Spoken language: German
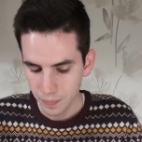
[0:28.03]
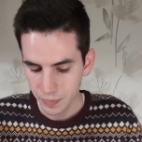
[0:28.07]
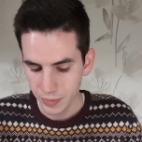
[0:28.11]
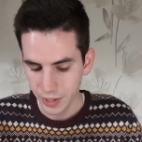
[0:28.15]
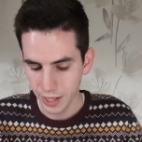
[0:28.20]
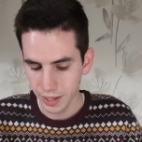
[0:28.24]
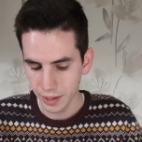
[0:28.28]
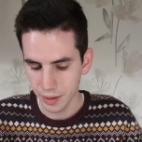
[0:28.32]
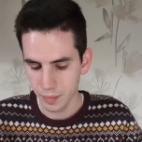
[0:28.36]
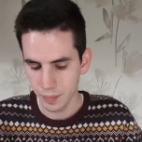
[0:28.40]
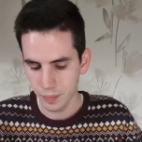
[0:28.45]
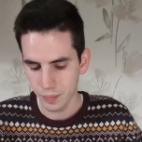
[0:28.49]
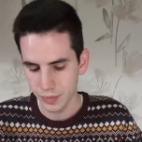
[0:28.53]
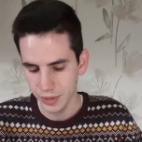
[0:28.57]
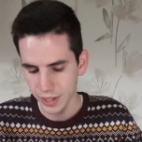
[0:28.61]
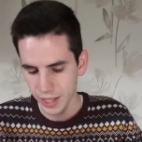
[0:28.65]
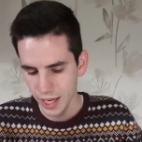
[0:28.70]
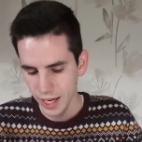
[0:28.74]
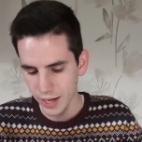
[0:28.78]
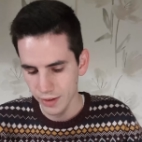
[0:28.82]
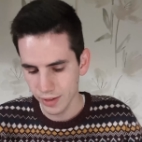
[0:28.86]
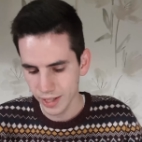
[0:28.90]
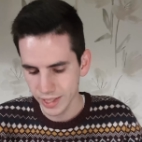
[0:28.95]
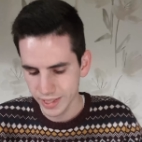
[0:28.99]
denn
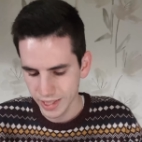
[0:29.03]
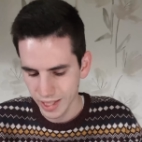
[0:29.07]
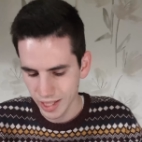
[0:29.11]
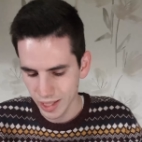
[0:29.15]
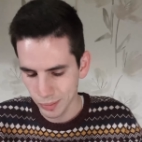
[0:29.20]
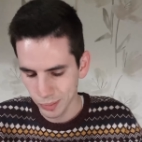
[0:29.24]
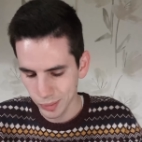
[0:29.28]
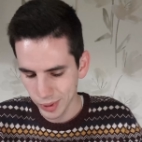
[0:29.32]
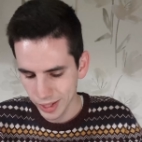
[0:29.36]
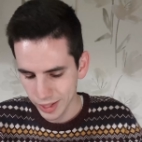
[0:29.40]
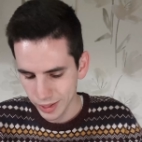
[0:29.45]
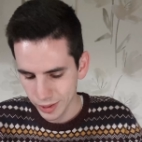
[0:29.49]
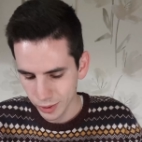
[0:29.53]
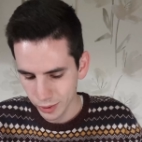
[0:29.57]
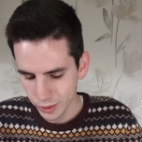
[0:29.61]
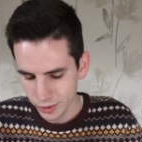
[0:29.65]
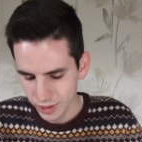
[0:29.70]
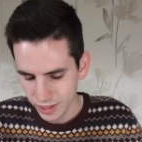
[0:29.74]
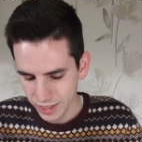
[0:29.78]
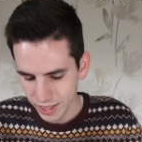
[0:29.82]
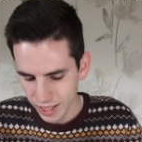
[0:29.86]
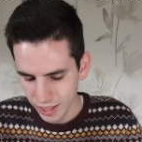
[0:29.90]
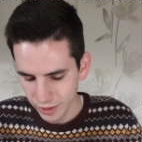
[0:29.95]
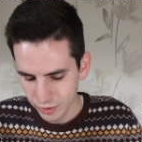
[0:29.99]
der, welcher in
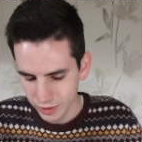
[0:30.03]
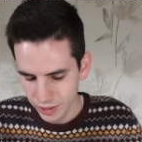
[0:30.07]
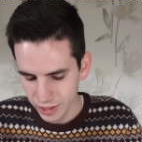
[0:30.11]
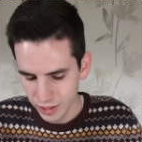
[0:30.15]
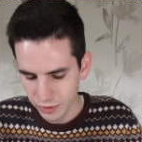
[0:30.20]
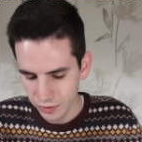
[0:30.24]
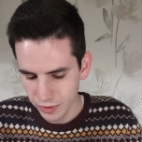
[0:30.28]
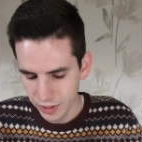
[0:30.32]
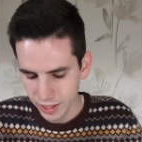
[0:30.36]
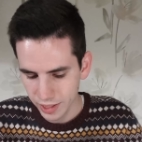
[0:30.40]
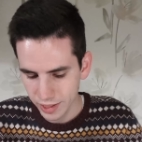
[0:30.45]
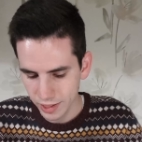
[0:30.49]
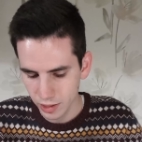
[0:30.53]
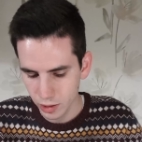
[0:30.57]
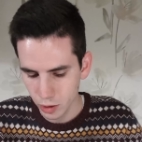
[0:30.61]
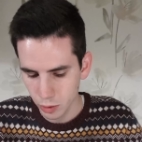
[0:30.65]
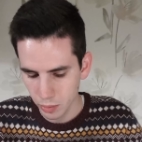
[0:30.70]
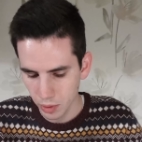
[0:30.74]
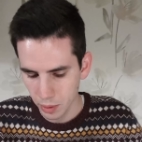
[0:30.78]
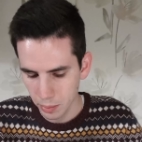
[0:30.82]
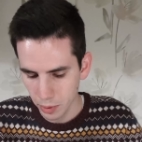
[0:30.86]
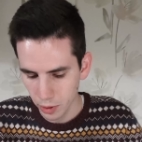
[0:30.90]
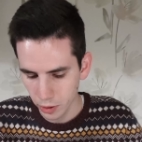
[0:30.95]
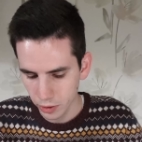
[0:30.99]
Petrus kräftig wirkte
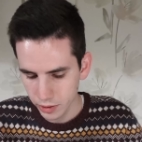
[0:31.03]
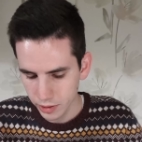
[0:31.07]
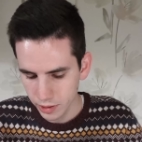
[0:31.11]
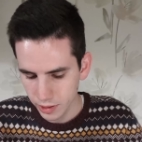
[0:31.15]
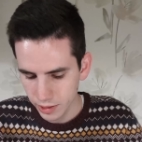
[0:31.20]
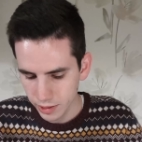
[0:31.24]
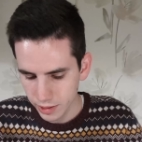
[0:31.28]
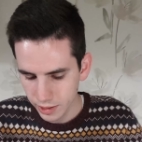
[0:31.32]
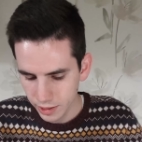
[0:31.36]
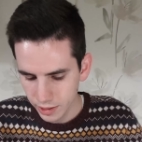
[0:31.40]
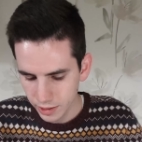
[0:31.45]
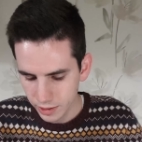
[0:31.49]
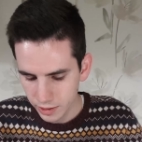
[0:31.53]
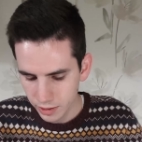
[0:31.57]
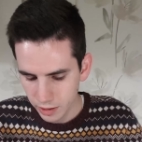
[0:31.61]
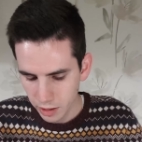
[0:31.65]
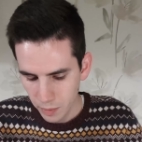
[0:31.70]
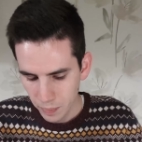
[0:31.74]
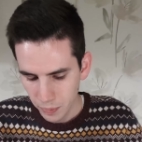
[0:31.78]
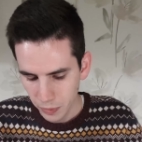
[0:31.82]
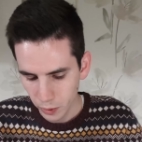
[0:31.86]
zum Aposteldienst,